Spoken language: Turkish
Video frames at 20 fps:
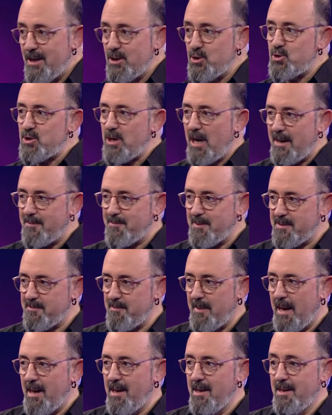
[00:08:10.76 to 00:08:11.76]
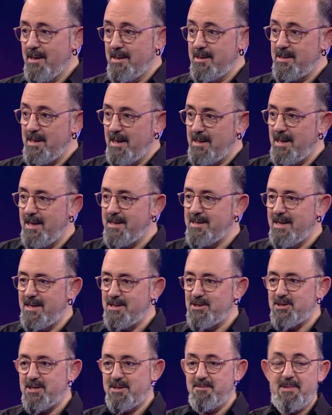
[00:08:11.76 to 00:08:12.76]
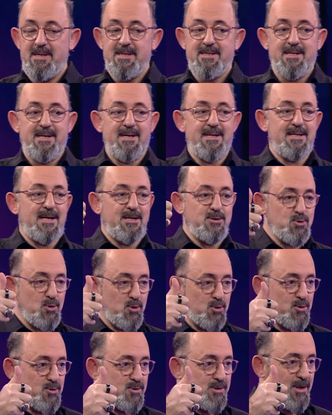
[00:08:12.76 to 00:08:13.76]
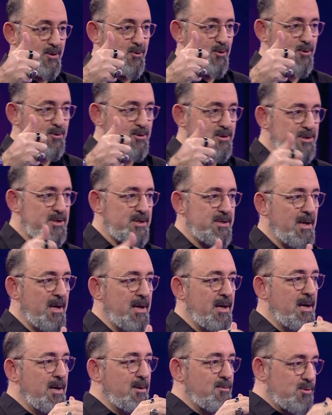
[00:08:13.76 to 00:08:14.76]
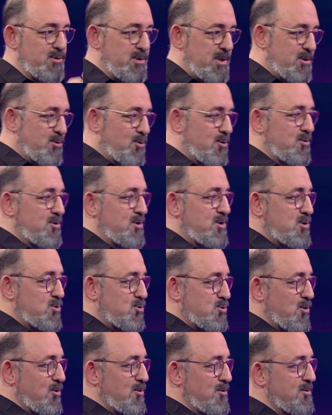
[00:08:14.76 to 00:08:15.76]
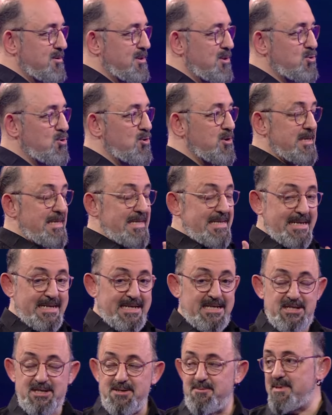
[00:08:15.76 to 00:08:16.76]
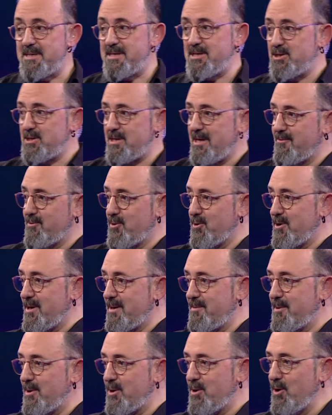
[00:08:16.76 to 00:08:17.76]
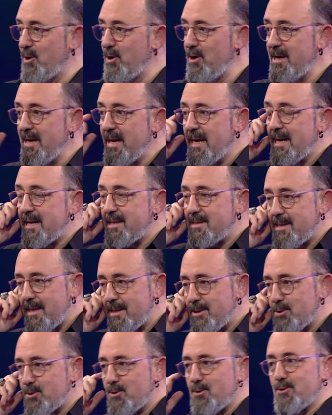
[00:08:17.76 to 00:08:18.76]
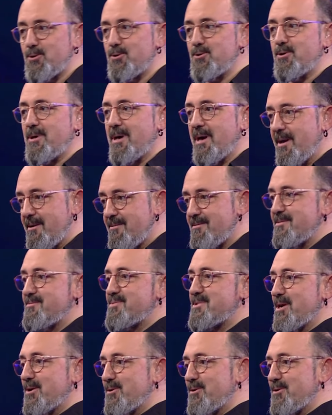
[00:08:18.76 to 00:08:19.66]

çarpıtma, yalan yanlış gibi yetenekler çok yüksek olduğu için bu dedikodu işi çoğunlukla çok yıkıcı bir işlev görebiliyor. Dedikodu evrimsel